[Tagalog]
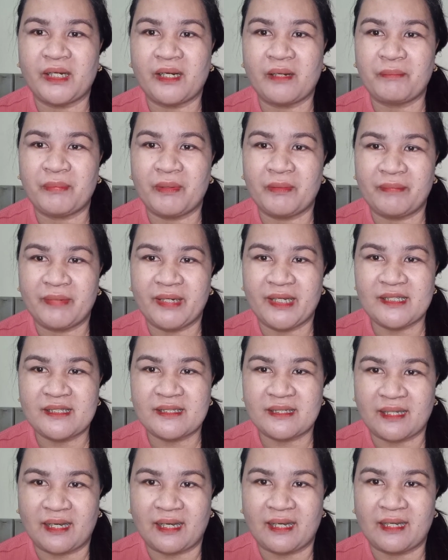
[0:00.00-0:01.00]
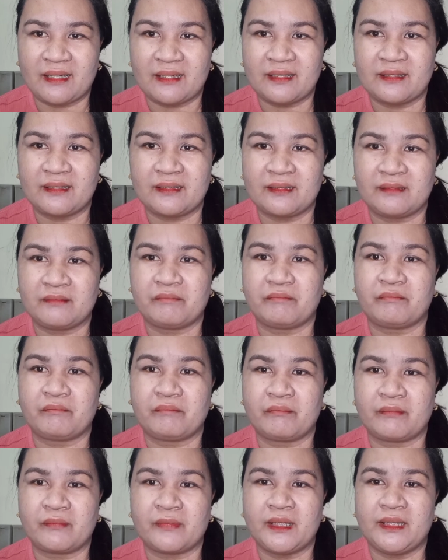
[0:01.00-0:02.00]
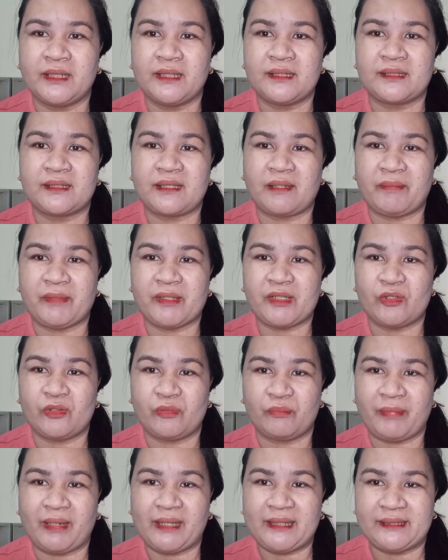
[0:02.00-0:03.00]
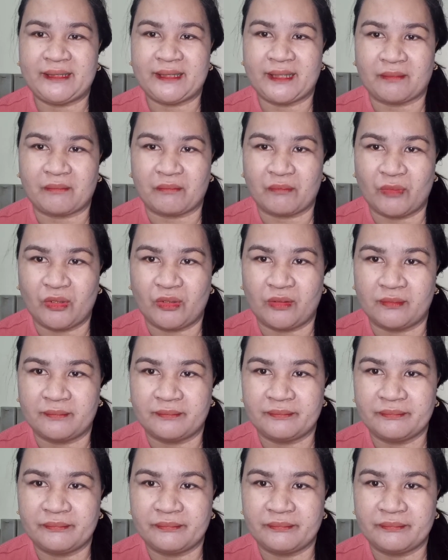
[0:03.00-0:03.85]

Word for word: nagpa-brace ka, sapat yung budget mo.